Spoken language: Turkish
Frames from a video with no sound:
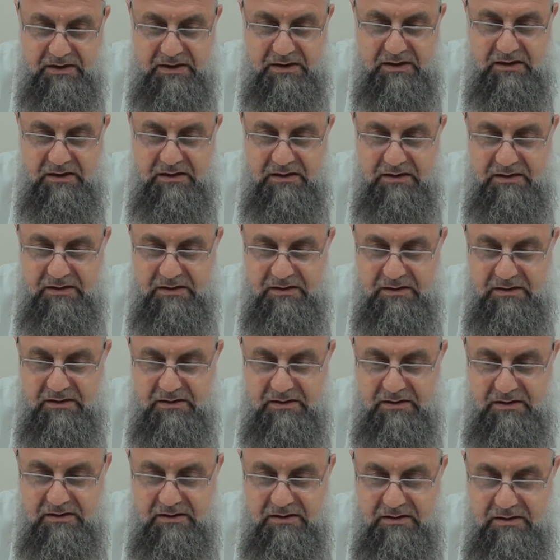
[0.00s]
Yani.
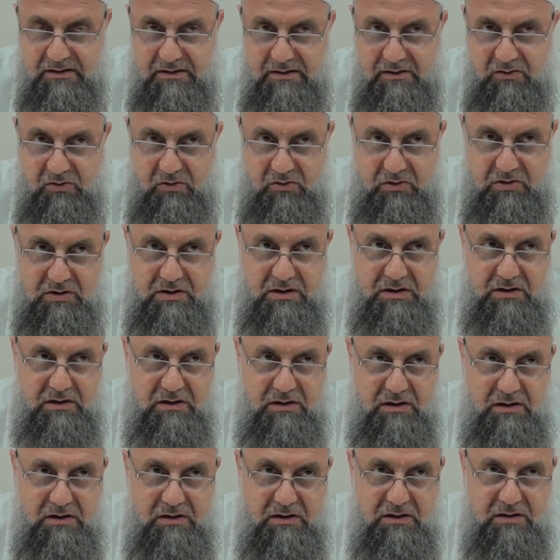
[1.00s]
O yüzden
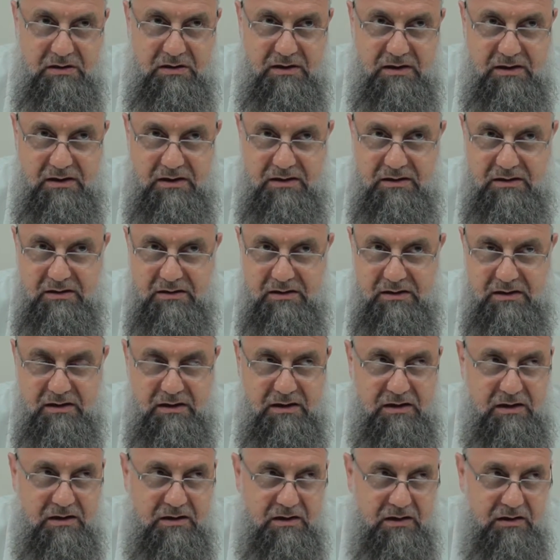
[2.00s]
din neden
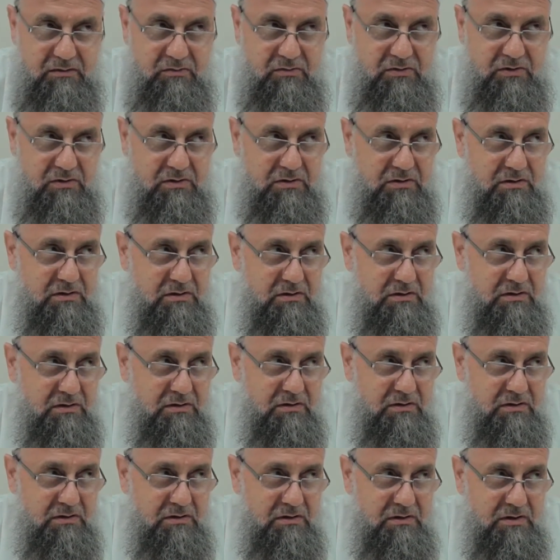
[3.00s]
ayağa kalkmıyor?
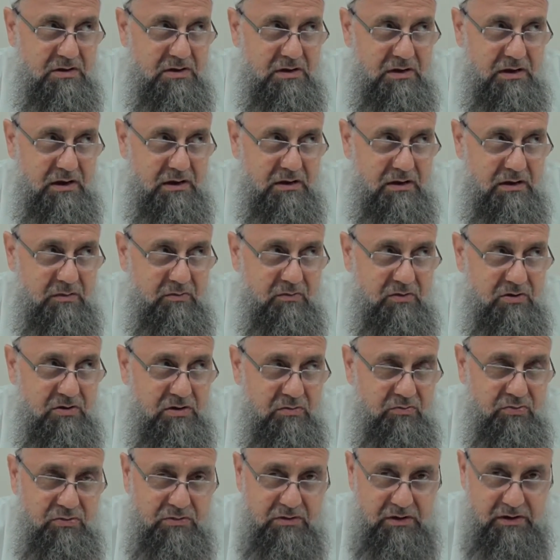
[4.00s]
İçin ayağa kalkmıyor işte
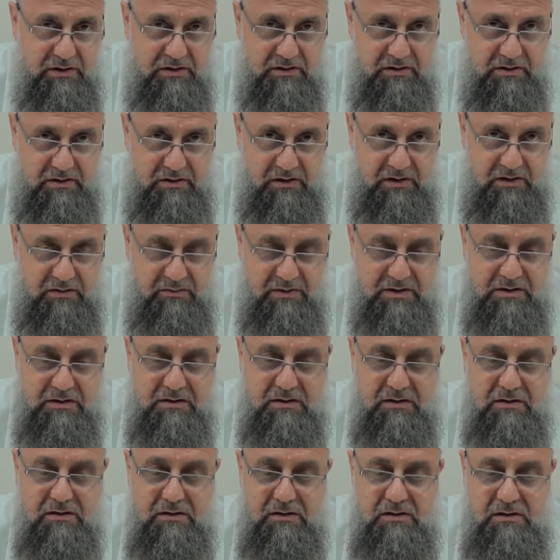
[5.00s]
bundan. Kalkamaz
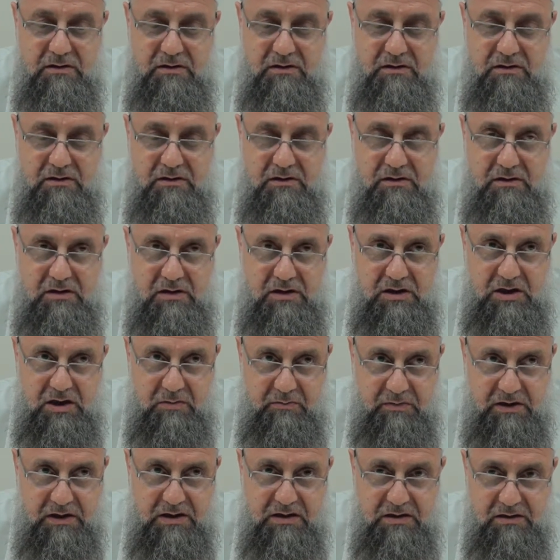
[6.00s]
ki. Dini
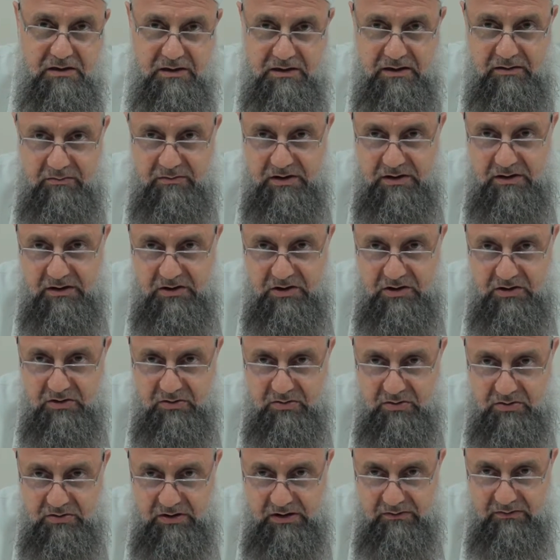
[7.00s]
yıkmak için adamlar
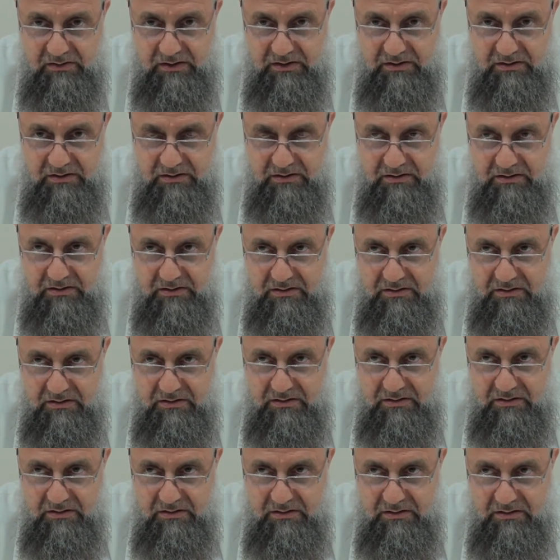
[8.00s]
yetiştiriyor devlet.
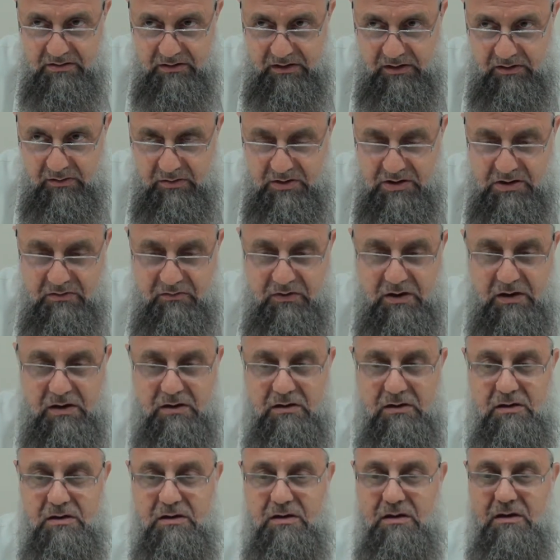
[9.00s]
Devlet işin
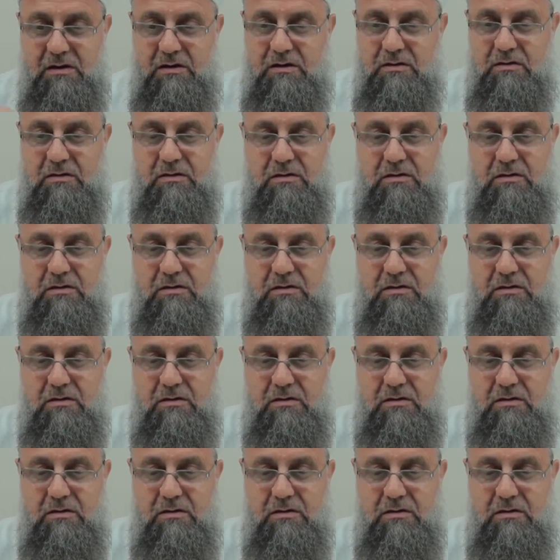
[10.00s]
farkında değil.